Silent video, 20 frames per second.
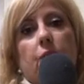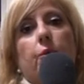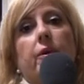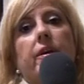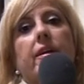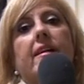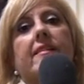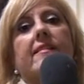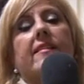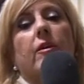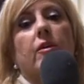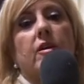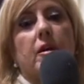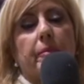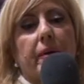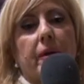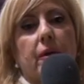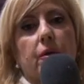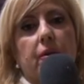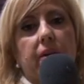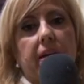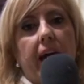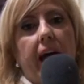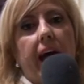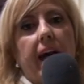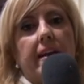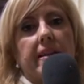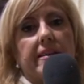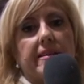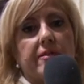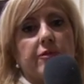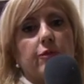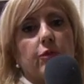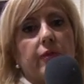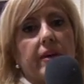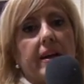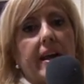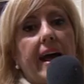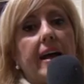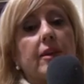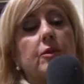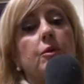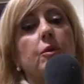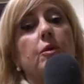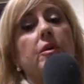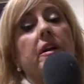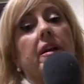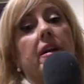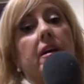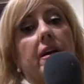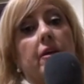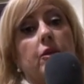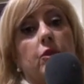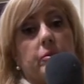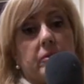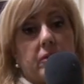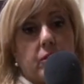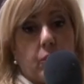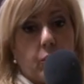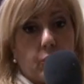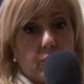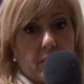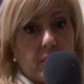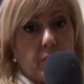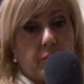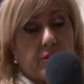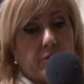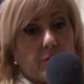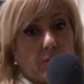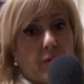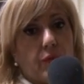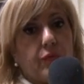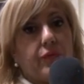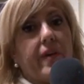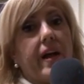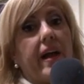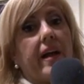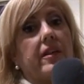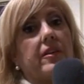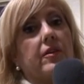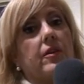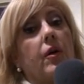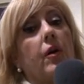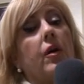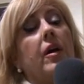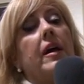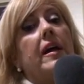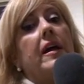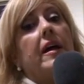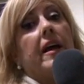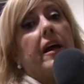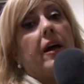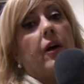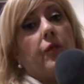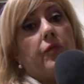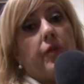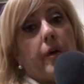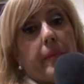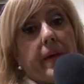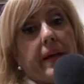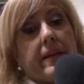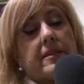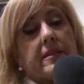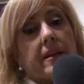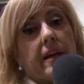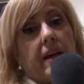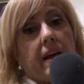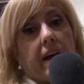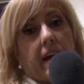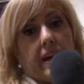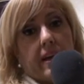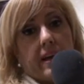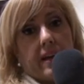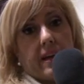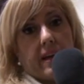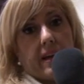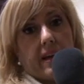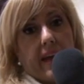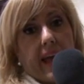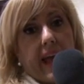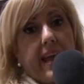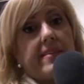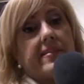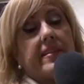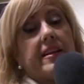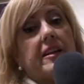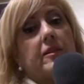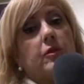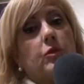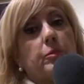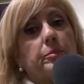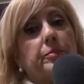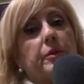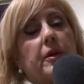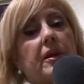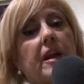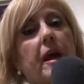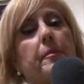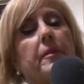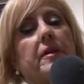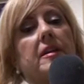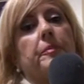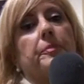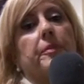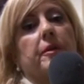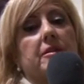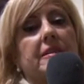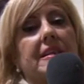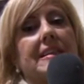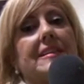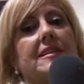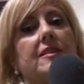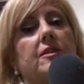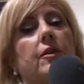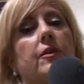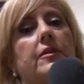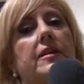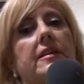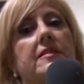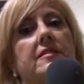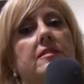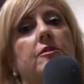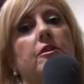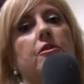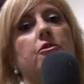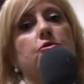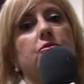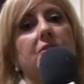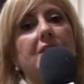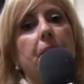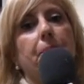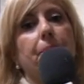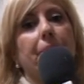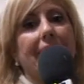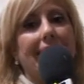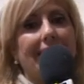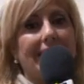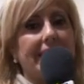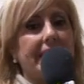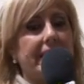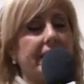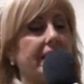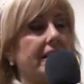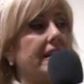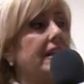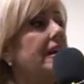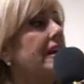qui nel salone parrocchiale di Soverato il numero uno di questo convegno eh, ovviamente eh, è, inserito in un programma di protezione il signor Giuseppe Carini